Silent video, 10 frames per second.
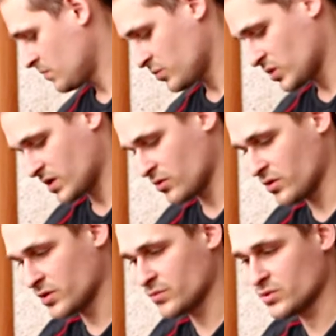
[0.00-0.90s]
под
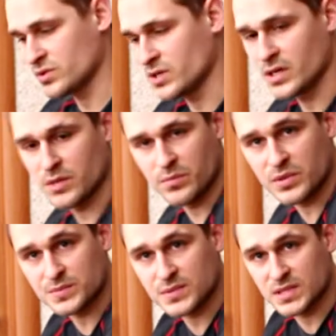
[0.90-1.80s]
какое-нибудь
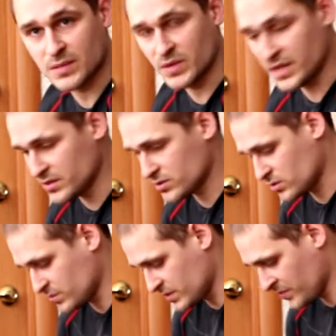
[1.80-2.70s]
приспособление,
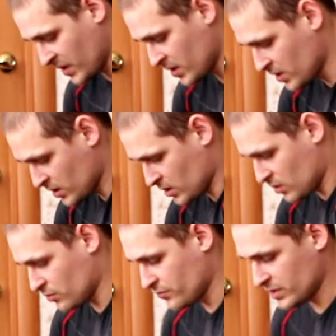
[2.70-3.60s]
чтобы
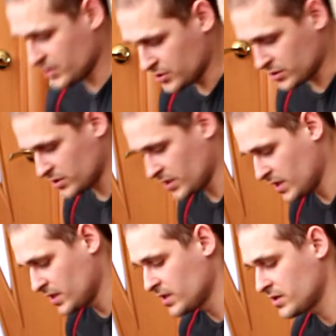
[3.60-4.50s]
увеличить
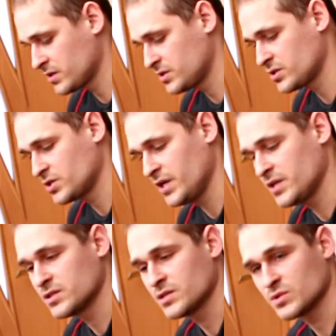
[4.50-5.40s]

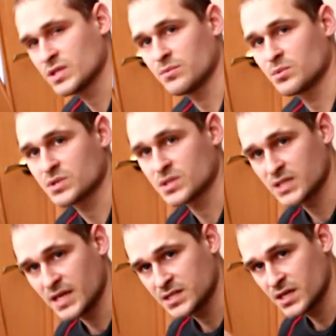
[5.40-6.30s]
растяжение, тем самым
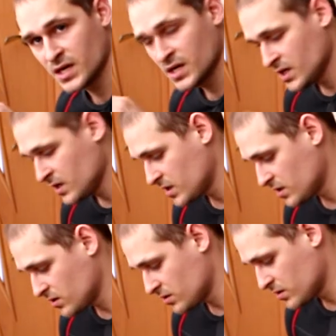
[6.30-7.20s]
создать, э,
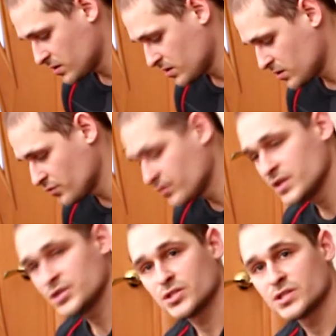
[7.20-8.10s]
э,
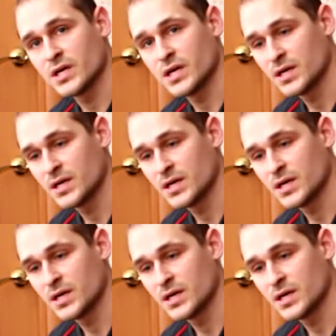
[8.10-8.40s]
увеличить